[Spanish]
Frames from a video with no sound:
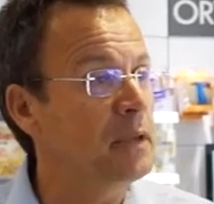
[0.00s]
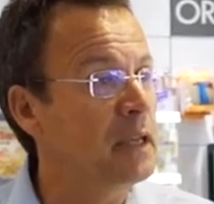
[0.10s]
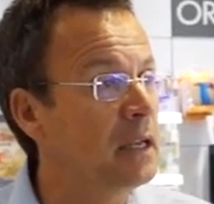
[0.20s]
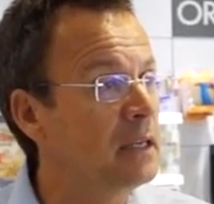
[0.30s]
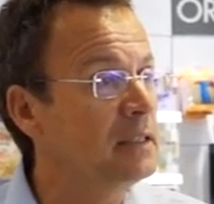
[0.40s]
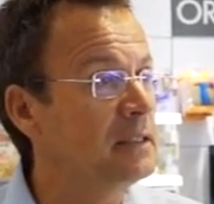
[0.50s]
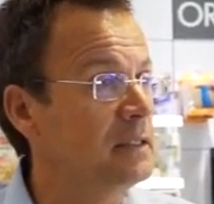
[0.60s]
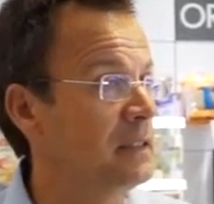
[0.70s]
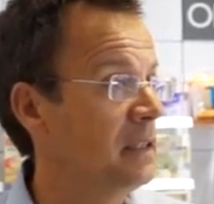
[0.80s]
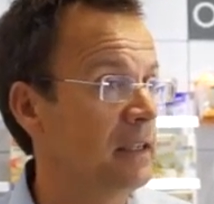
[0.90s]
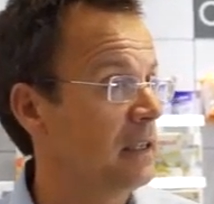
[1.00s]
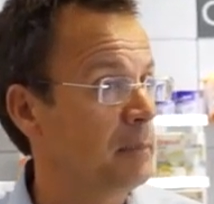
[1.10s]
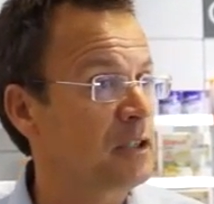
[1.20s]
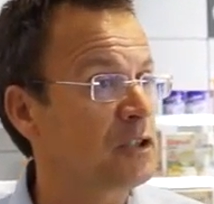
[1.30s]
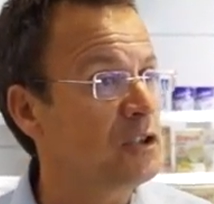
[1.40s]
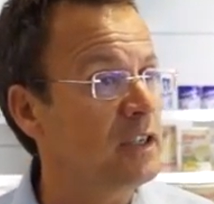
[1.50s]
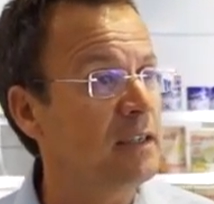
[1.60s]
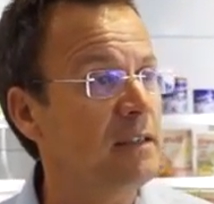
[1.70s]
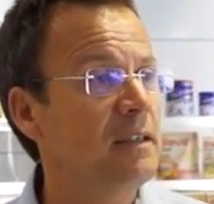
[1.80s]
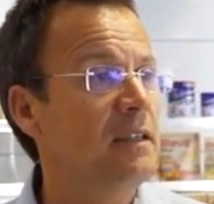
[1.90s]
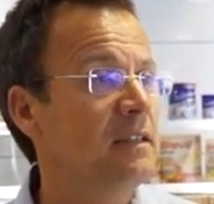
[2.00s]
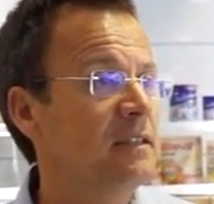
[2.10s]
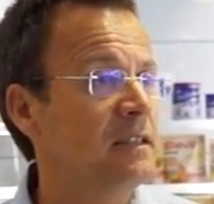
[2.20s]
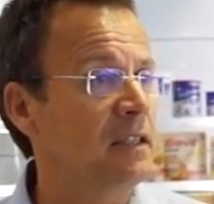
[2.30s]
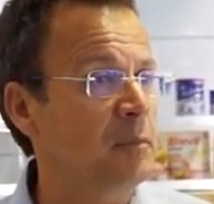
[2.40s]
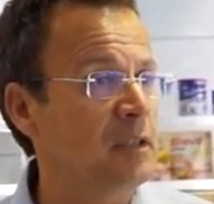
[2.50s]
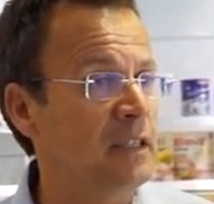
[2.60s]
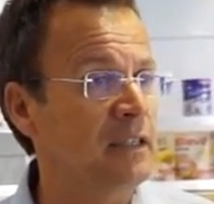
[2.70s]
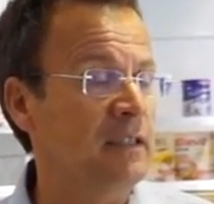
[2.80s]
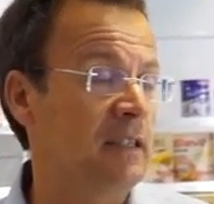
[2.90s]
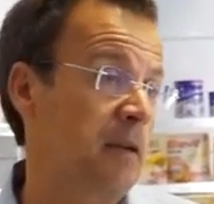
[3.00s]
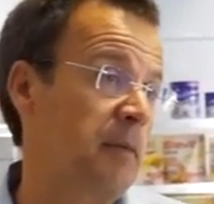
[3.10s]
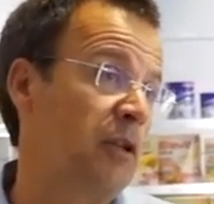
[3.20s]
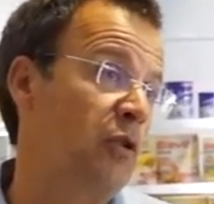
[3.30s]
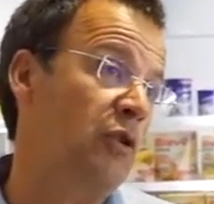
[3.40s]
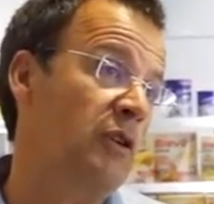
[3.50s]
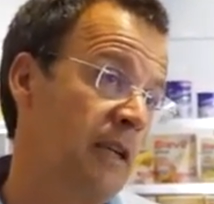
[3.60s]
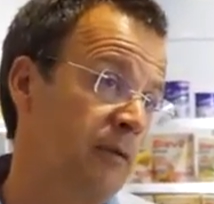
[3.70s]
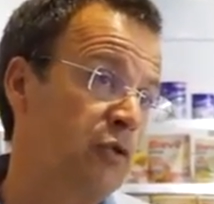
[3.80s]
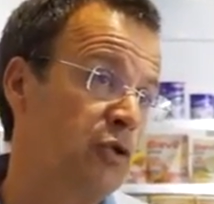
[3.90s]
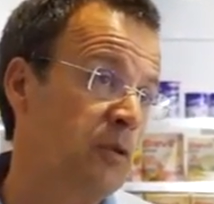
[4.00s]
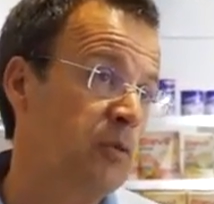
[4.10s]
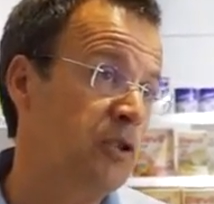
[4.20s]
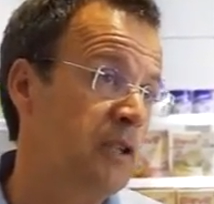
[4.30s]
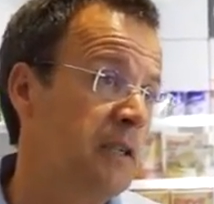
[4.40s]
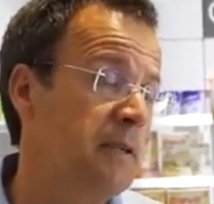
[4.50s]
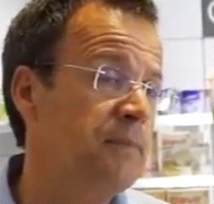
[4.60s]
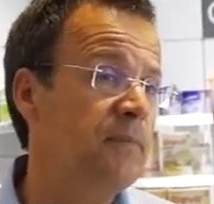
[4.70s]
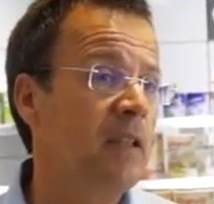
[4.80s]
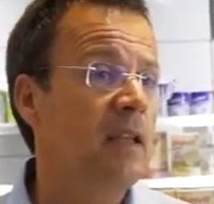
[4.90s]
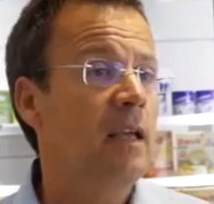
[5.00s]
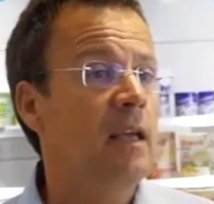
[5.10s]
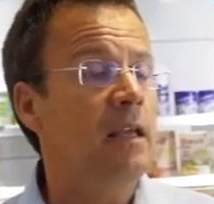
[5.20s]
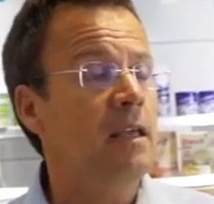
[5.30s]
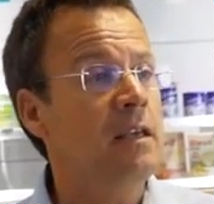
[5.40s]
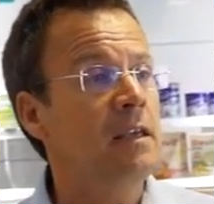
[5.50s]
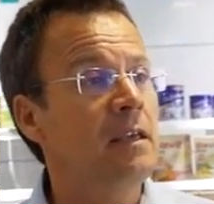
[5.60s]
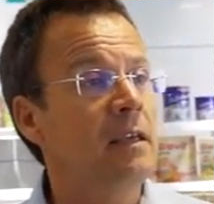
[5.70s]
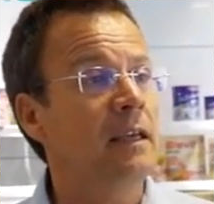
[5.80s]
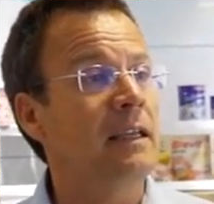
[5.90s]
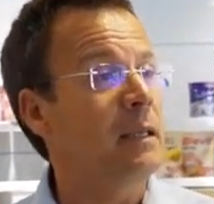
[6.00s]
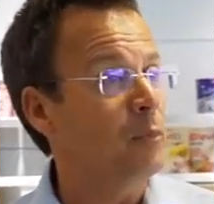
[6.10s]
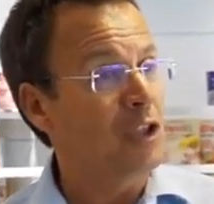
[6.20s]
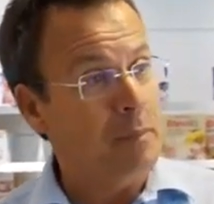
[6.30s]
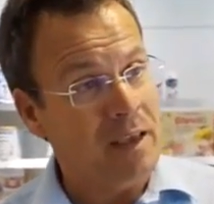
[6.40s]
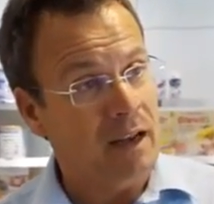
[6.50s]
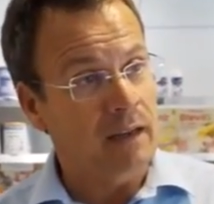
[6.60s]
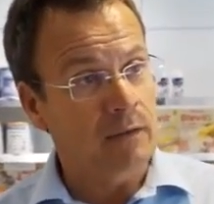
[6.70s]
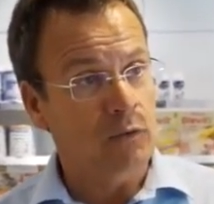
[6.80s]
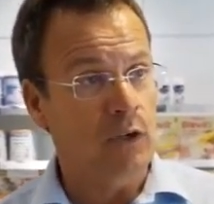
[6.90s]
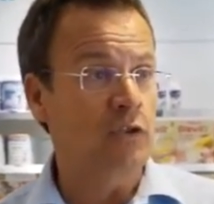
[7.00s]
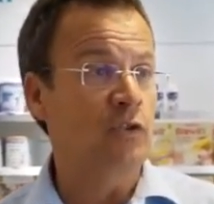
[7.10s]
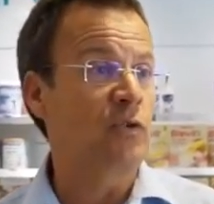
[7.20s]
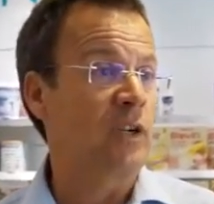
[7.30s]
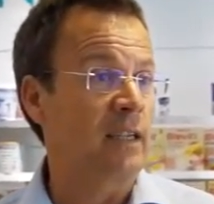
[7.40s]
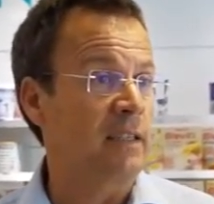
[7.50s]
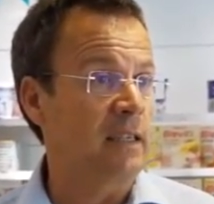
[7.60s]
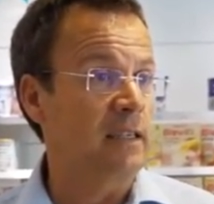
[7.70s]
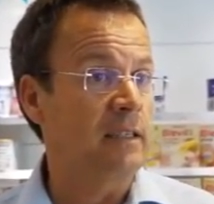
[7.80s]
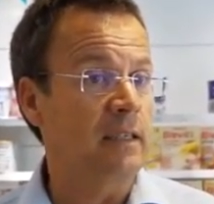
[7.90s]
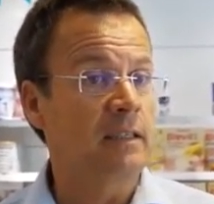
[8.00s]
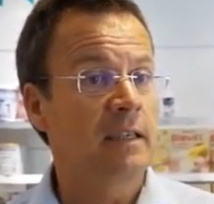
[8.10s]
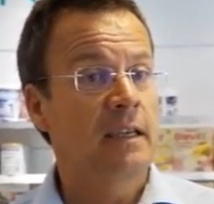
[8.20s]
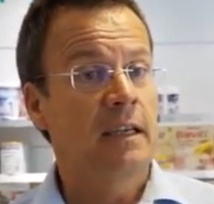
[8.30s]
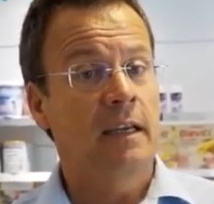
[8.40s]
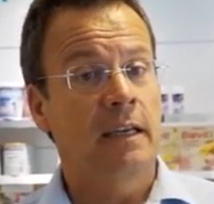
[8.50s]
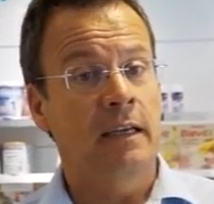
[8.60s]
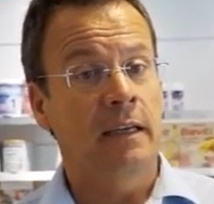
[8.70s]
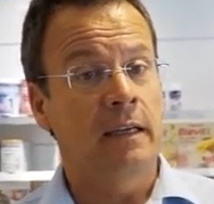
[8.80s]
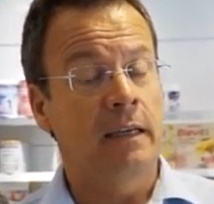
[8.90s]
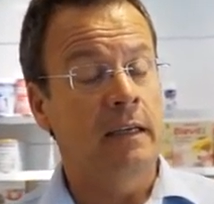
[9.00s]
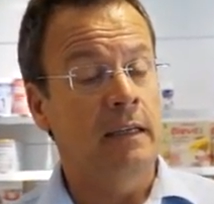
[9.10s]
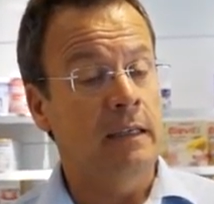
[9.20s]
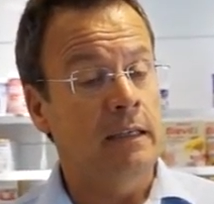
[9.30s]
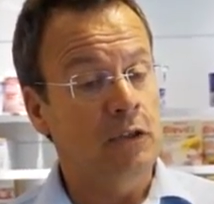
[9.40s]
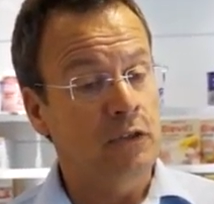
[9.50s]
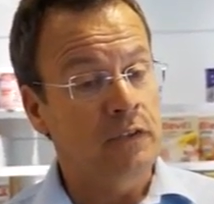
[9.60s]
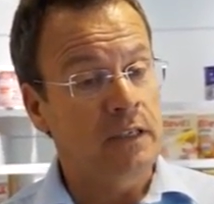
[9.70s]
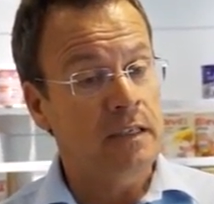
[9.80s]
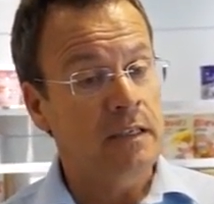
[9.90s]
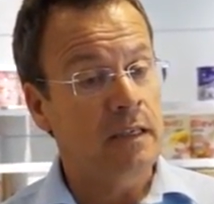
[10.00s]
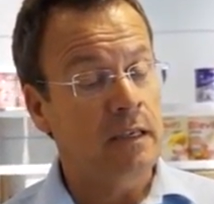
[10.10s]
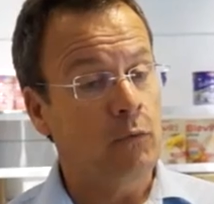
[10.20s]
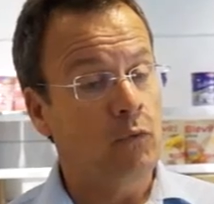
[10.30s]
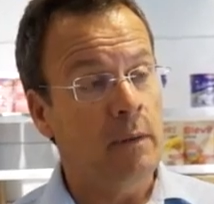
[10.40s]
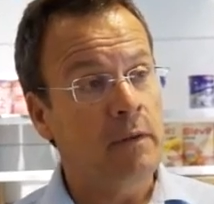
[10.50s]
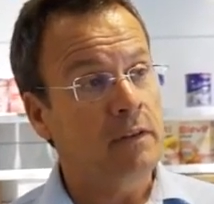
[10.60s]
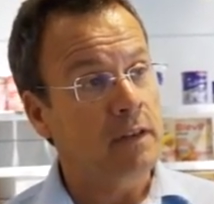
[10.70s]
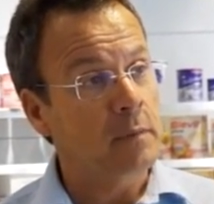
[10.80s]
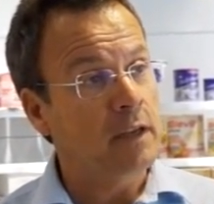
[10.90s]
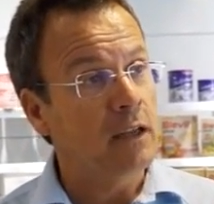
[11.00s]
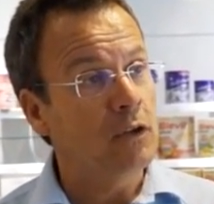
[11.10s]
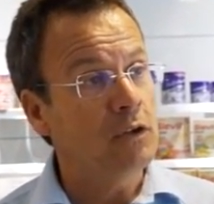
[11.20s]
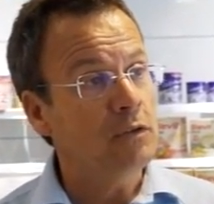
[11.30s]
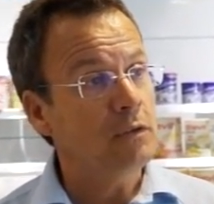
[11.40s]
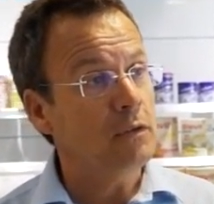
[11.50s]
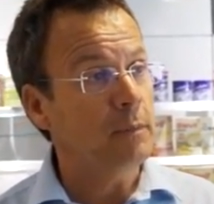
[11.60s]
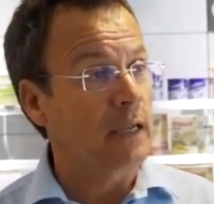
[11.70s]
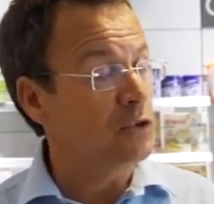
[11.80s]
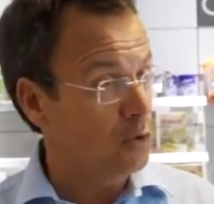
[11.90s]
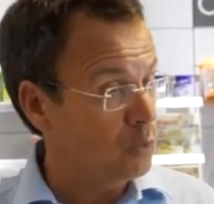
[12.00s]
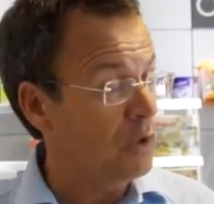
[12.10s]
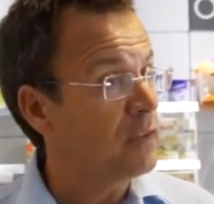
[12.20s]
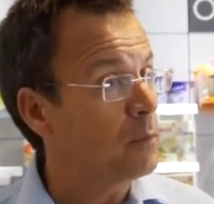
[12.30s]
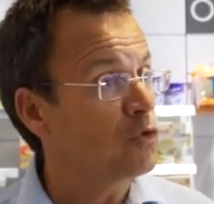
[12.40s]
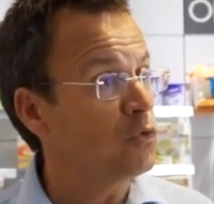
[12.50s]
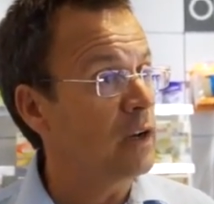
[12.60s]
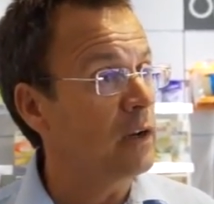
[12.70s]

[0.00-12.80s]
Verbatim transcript: piel de la persona, determinando qué fototipo tiene y qué tipo de piel, cuáles son sus características. Eh, entonces, una vez determinado, para esto utilizamos un,